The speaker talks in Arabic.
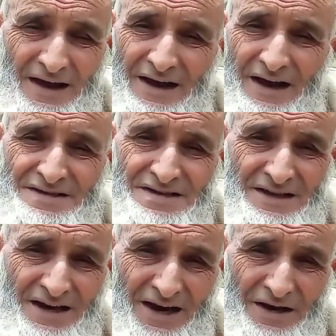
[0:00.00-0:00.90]
إذا
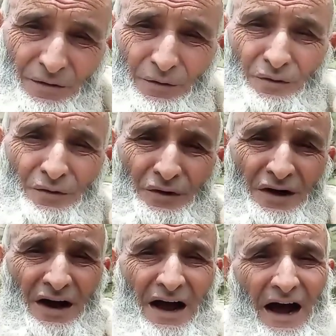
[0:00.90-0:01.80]
الصديقينو
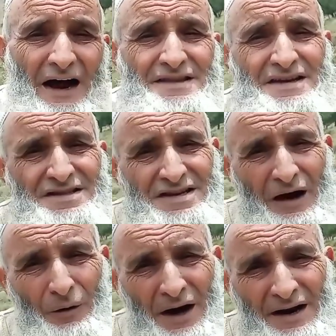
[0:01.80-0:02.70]
أرديش
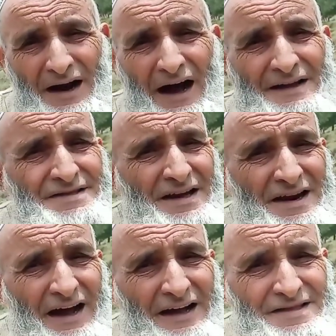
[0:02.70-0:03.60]
تجاور
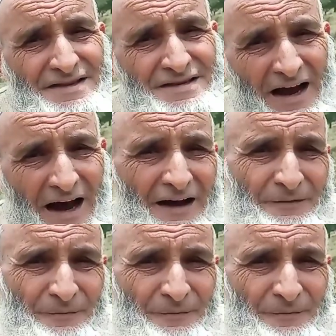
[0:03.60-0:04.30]
الطريقة تنصحغ